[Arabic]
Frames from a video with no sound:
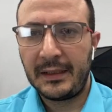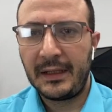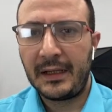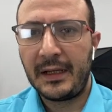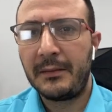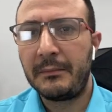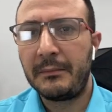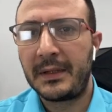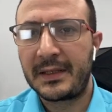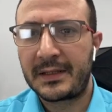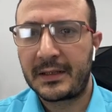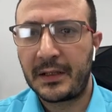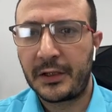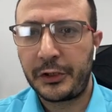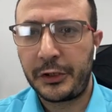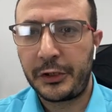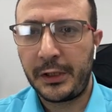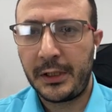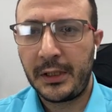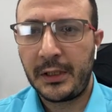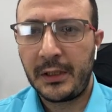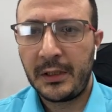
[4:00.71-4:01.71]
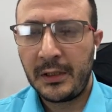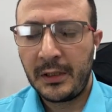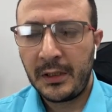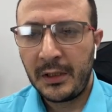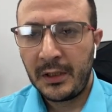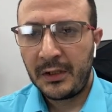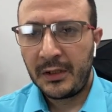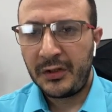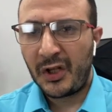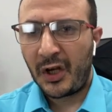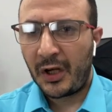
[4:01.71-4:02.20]
الان ما صار شيء
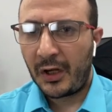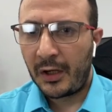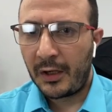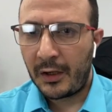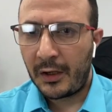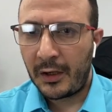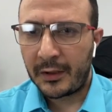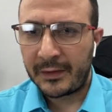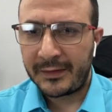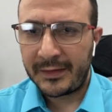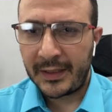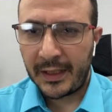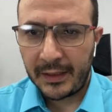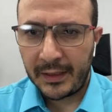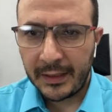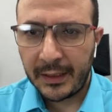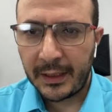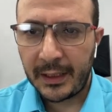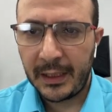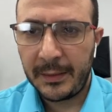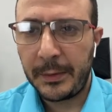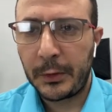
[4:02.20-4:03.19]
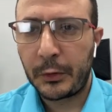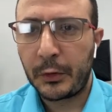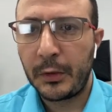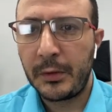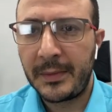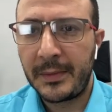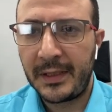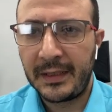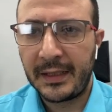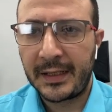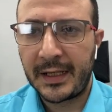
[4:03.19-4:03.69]
نهار تاريخي بكل
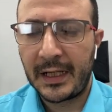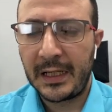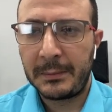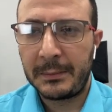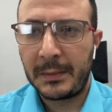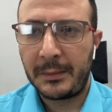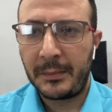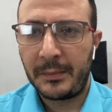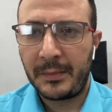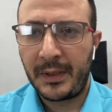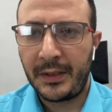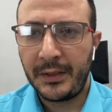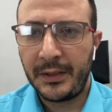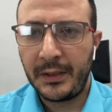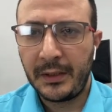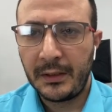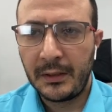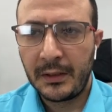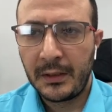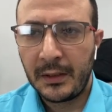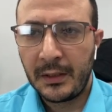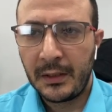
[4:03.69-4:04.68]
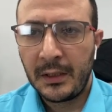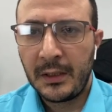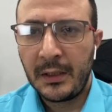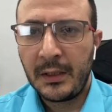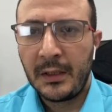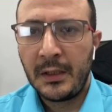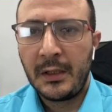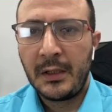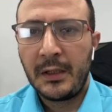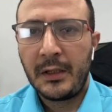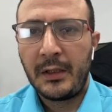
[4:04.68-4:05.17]
ما الكلمه من معنى
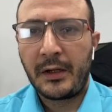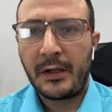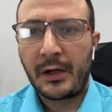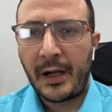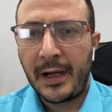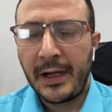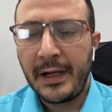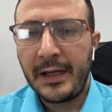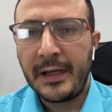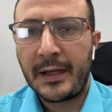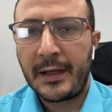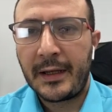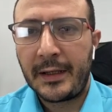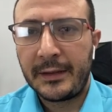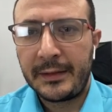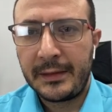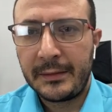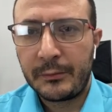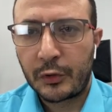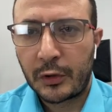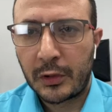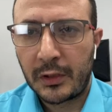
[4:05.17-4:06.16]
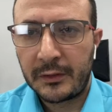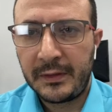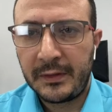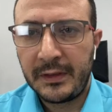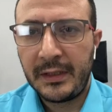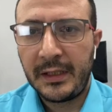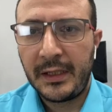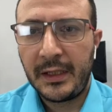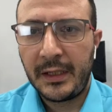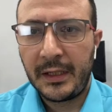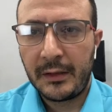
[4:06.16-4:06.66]
راينا
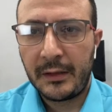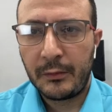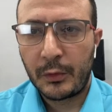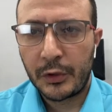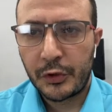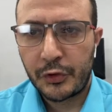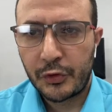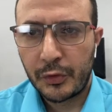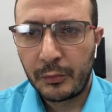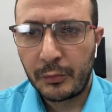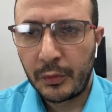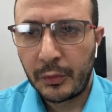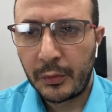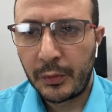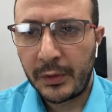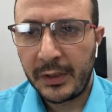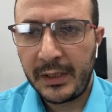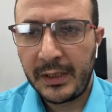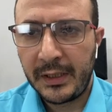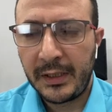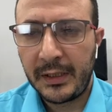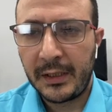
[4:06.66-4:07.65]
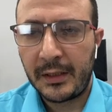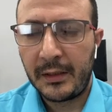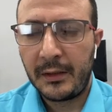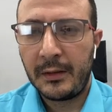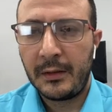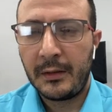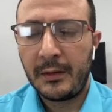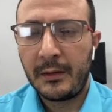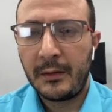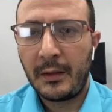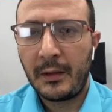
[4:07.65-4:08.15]
الديمقراطيين والجمهوريين
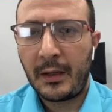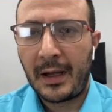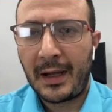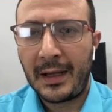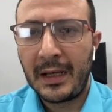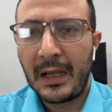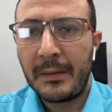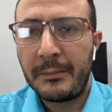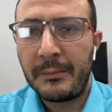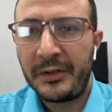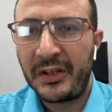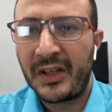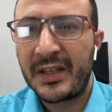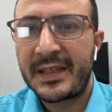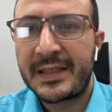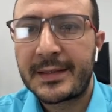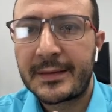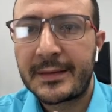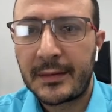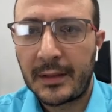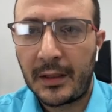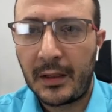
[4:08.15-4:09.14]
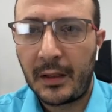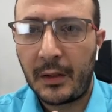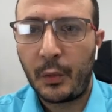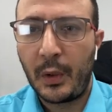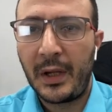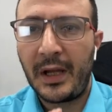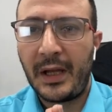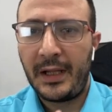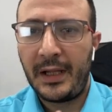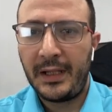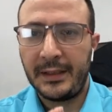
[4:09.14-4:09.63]
على منصه
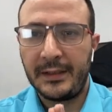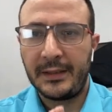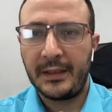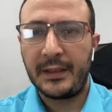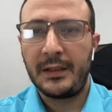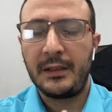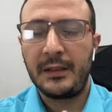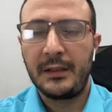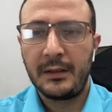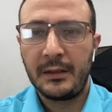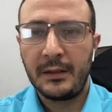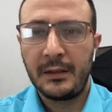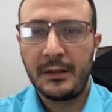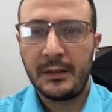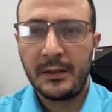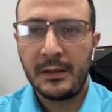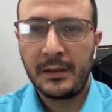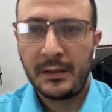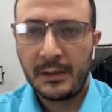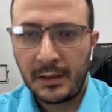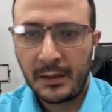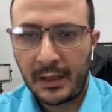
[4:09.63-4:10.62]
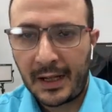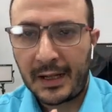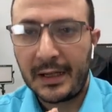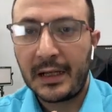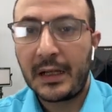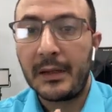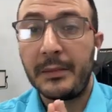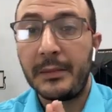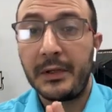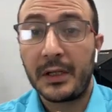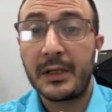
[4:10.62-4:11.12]
واحده
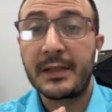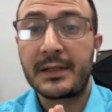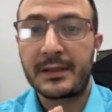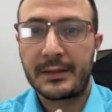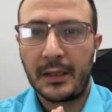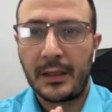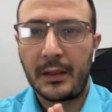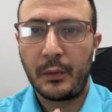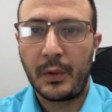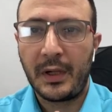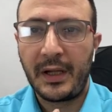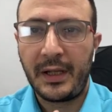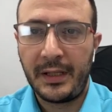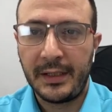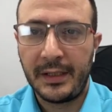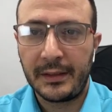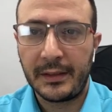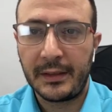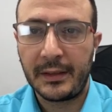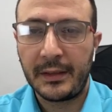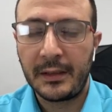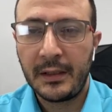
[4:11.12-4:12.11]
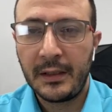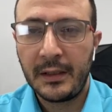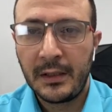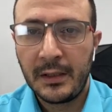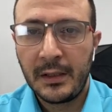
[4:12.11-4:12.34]
على منصة واحدة